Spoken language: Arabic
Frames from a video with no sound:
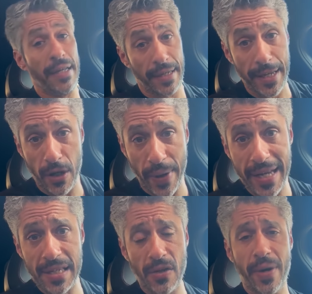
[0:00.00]
الاي كيو
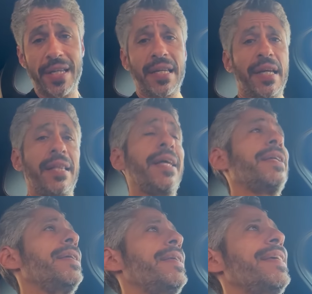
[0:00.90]
اس كويسه جدا
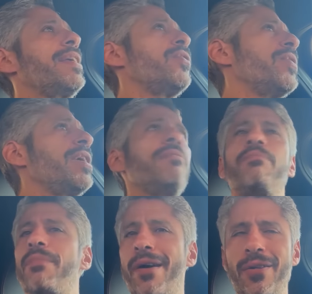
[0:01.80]
الاي كيو اي
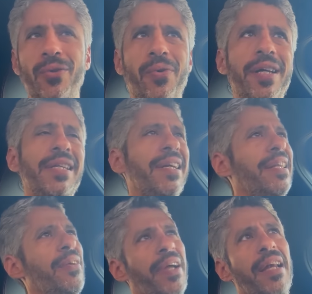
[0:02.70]
برضو كويسه
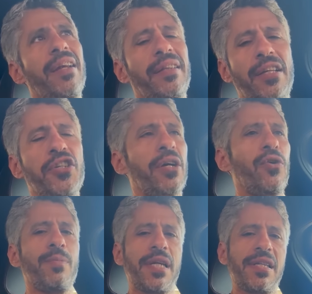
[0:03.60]
جدا وكان الاثنين
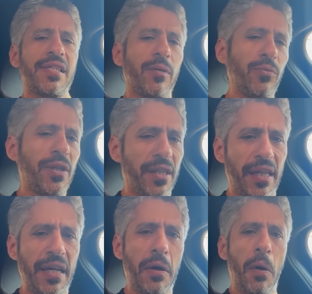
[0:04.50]
شكلهم زي الصابون كده
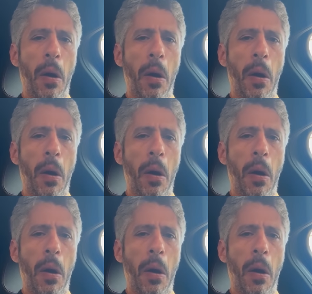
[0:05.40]
ايه